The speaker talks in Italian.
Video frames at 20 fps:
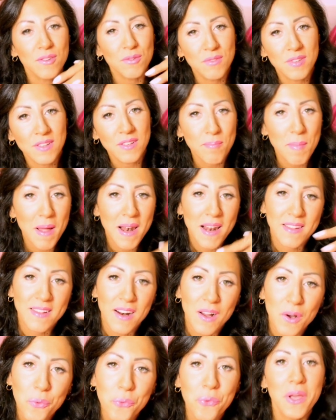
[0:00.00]
tutte belle
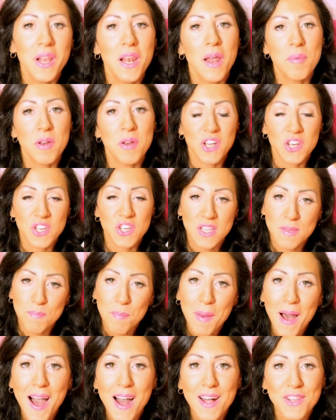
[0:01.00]
tranquille perché c'è
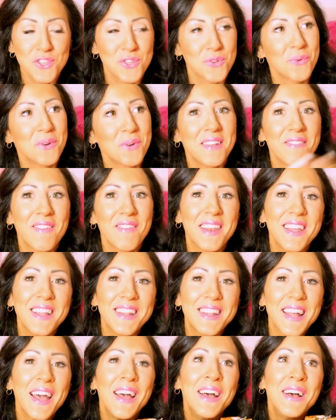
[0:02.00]
spazio, quindi
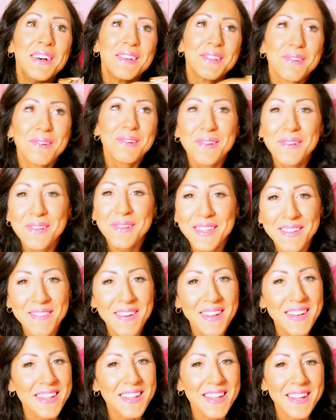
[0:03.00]
venite tutti,
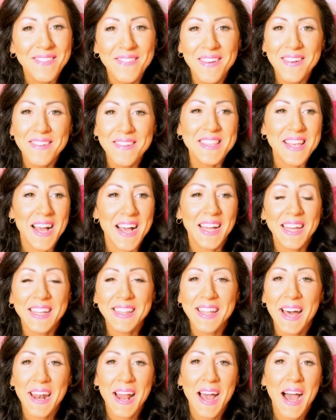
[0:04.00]
venite numerosi anche
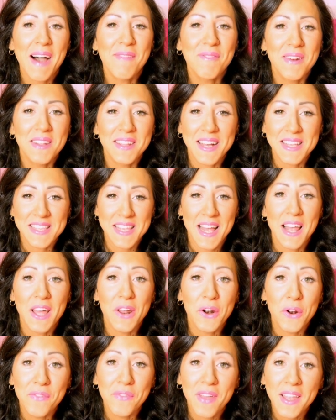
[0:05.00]
da Napoli, da
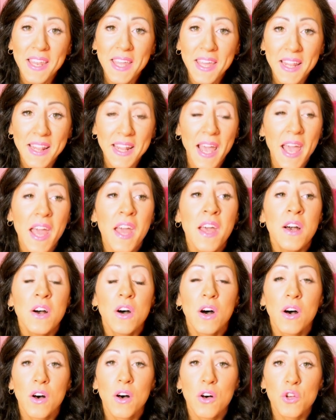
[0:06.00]
Salerno, venite.
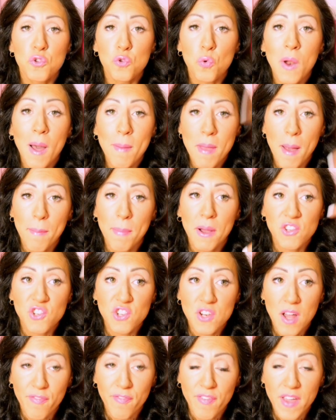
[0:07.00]
Uh, sulla mia
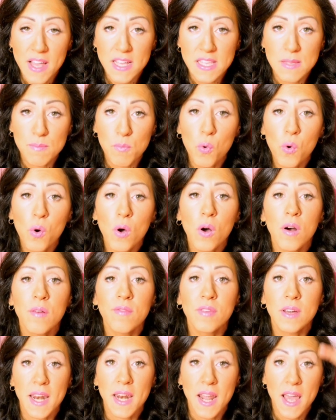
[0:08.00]
pagina
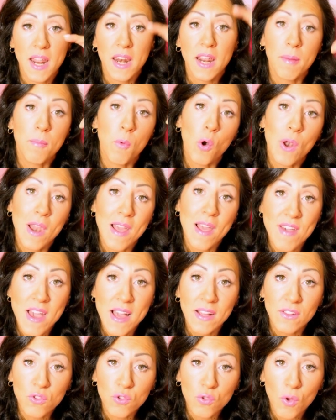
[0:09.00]
Facebook creeremo
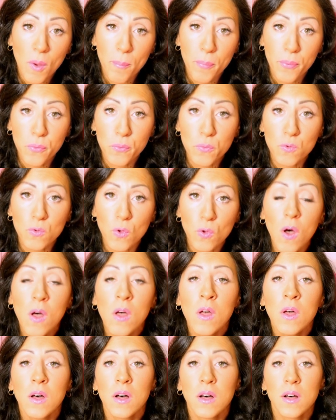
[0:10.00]
l'evento appunto,
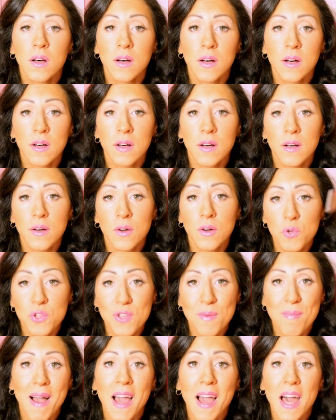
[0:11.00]
uh,
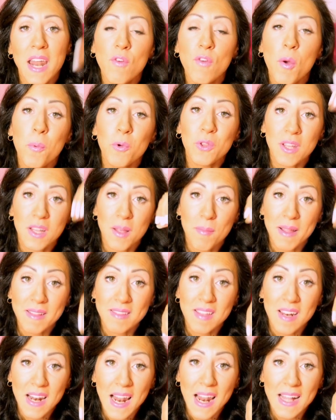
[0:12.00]
così magari voi potete
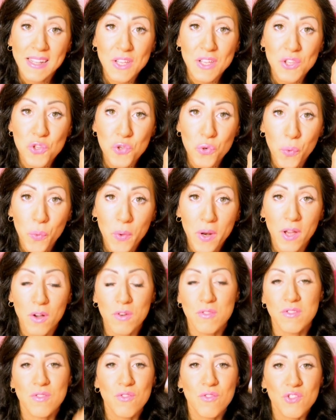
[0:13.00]
mettere l'adesione,
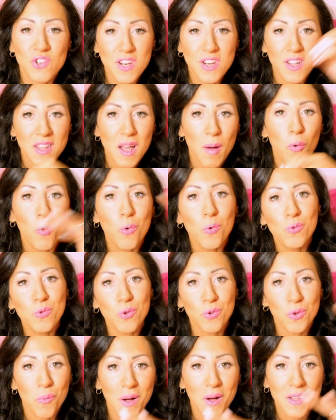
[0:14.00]
così noi ci rendiamo
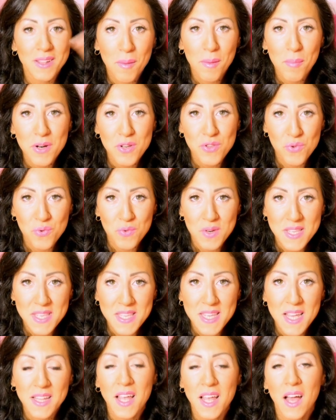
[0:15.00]
conto di quante persone
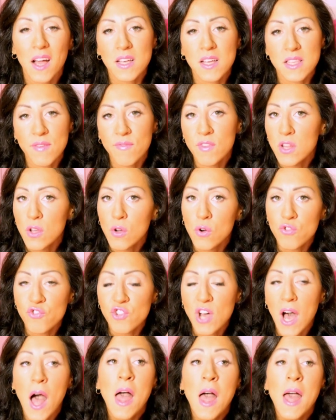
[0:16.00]
siete, anche se vi dico
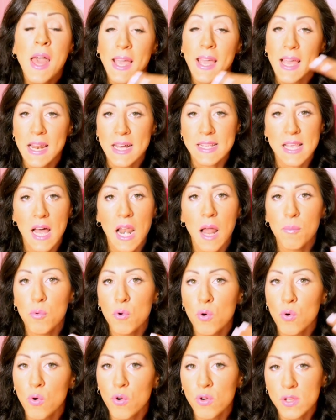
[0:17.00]
già che la sala
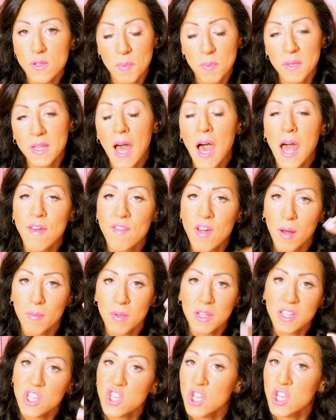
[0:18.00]
può ospitare
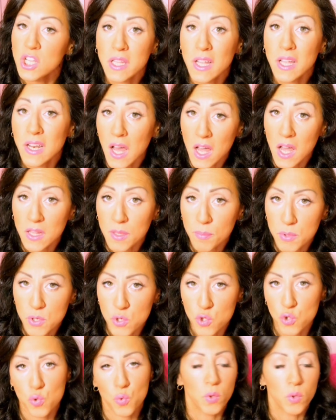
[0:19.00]
veramente centinaia di
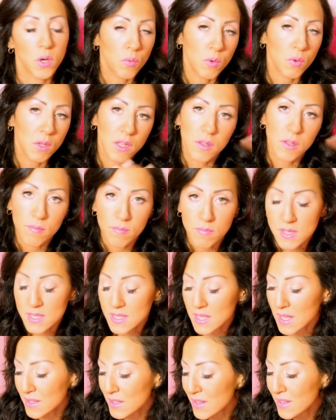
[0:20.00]
persone, quindi
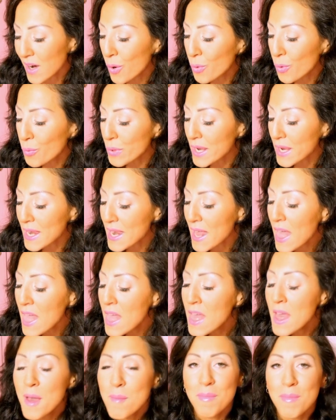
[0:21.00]
state tranquille,
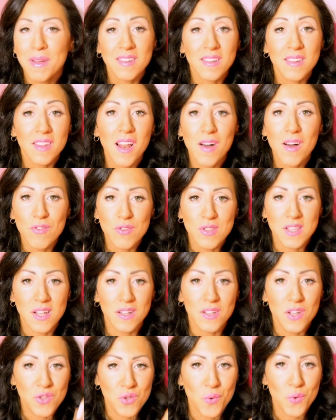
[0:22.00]
mettete la vostra
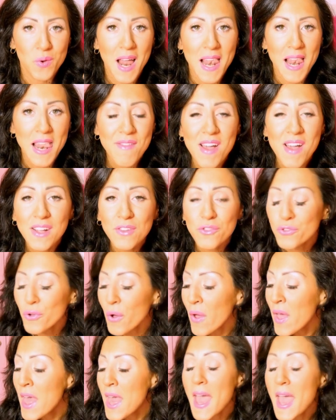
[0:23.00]
adesione
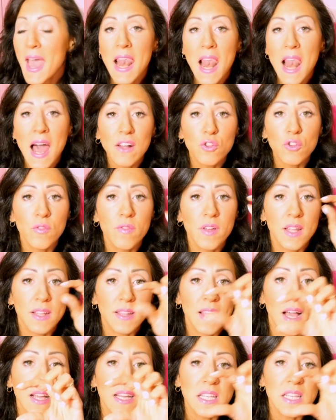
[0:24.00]
all'evento e là troverete
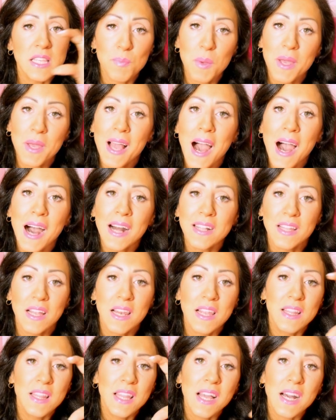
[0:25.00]
troverete anche spiegate
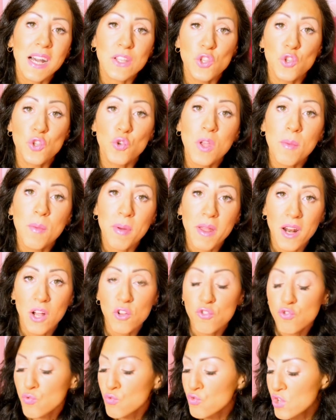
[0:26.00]
le indicazioni per
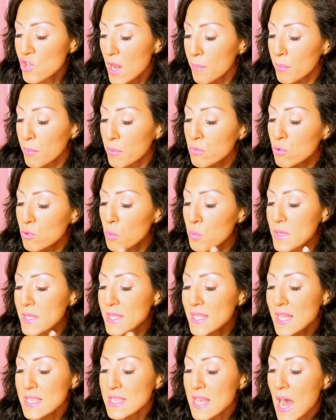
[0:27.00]
raggiungere appunto
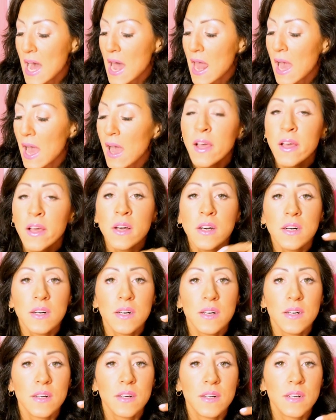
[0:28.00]
questa sala
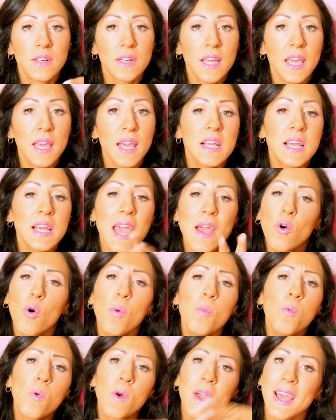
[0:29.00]
eh, che è
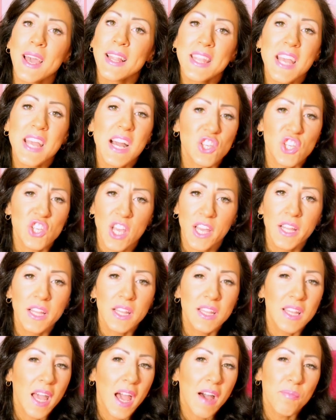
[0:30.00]
comunque
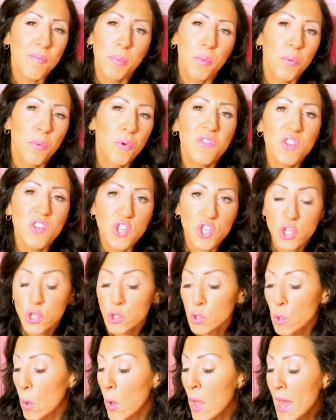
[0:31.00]
adiacente a, proprio
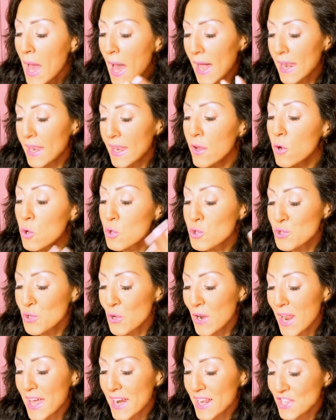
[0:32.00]
vicino al
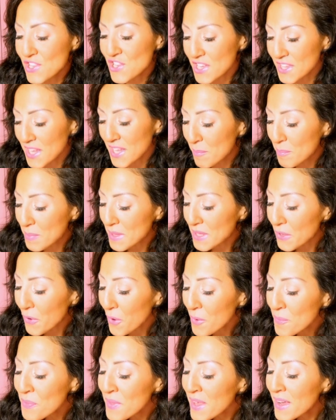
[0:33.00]
negozio La Reggia del
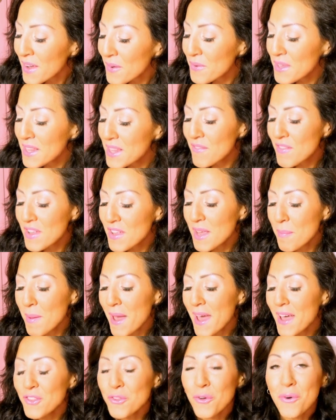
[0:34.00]
Bio quindi vi
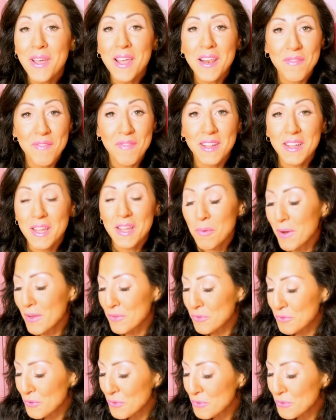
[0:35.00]
ripeto il 24